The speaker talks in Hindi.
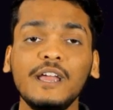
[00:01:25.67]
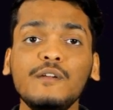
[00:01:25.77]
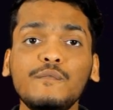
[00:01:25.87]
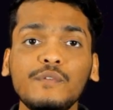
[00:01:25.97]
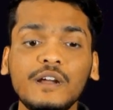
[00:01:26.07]

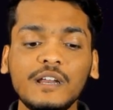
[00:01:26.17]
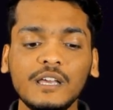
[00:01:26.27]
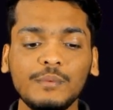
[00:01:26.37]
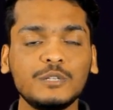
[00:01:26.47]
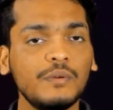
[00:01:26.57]

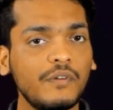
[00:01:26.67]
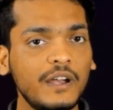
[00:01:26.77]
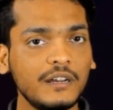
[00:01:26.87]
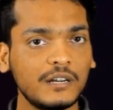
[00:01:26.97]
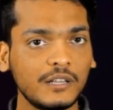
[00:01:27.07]
इन्फिनिटी के बीच में
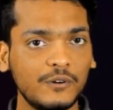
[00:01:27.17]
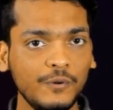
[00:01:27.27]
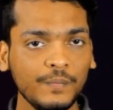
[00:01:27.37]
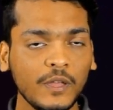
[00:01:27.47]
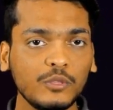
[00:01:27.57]
फाइंड करता
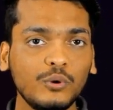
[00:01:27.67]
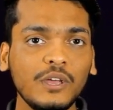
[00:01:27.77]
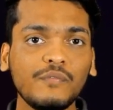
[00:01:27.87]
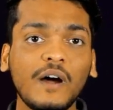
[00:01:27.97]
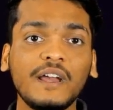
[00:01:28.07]
हूँ
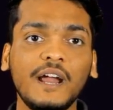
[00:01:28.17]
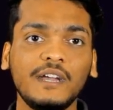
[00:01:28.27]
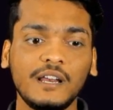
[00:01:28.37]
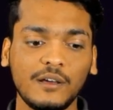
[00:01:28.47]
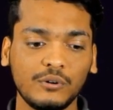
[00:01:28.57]
तो ये
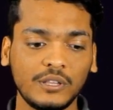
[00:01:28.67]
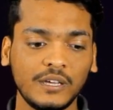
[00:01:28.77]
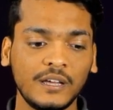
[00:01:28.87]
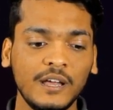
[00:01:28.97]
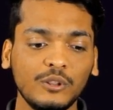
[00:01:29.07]
फाइनाइट एरिया
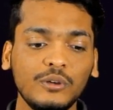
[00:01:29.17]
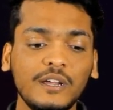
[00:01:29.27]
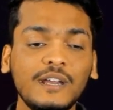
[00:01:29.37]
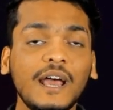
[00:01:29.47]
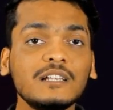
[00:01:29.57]
होती है तो
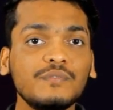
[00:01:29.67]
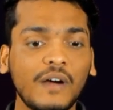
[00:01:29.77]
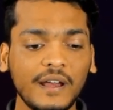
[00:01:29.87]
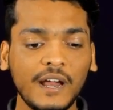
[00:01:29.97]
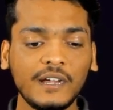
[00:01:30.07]
इट हैज़
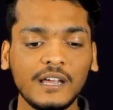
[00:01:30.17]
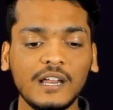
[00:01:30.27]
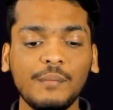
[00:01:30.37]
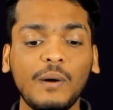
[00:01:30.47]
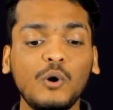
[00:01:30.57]
फाइनाइट
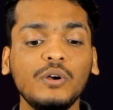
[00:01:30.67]
एरिया